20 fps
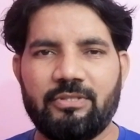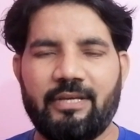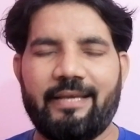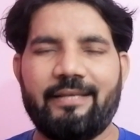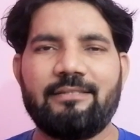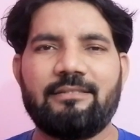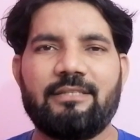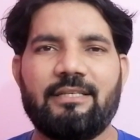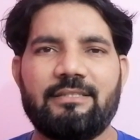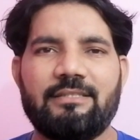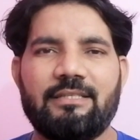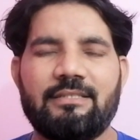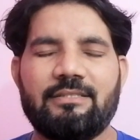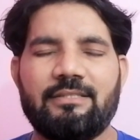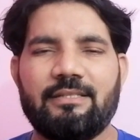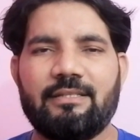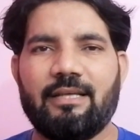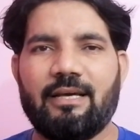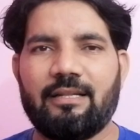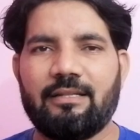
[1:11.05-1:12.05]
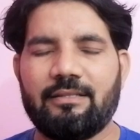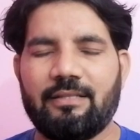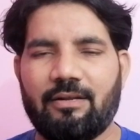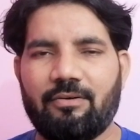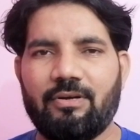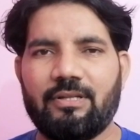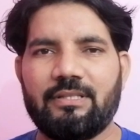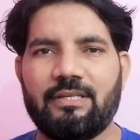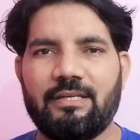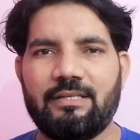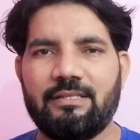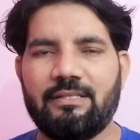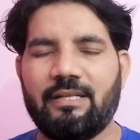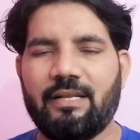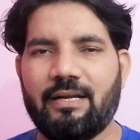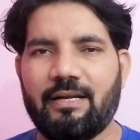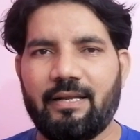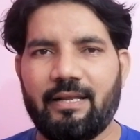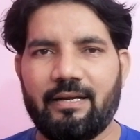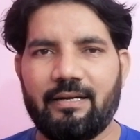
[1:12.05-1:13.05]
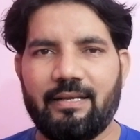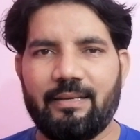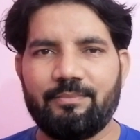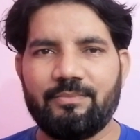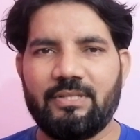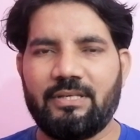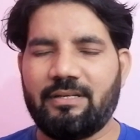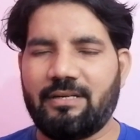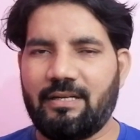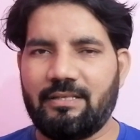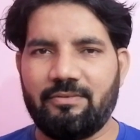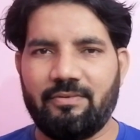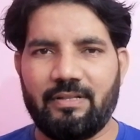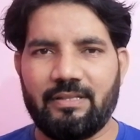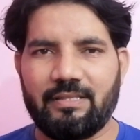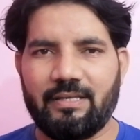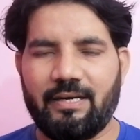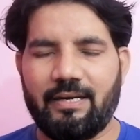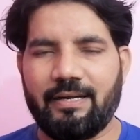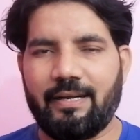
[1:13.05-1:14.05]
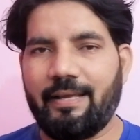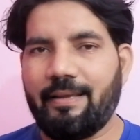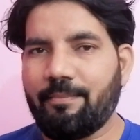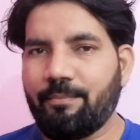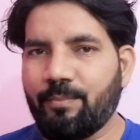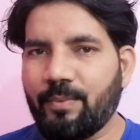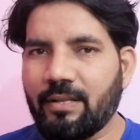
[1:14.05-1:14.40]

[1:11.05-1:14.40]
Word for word: సైన్స్ చేసేసి దాని తర్వాత ఇంజనీరింగ్ డైరెక్ట్ ఎంసెట్ రాసి వెళ్తా అంటే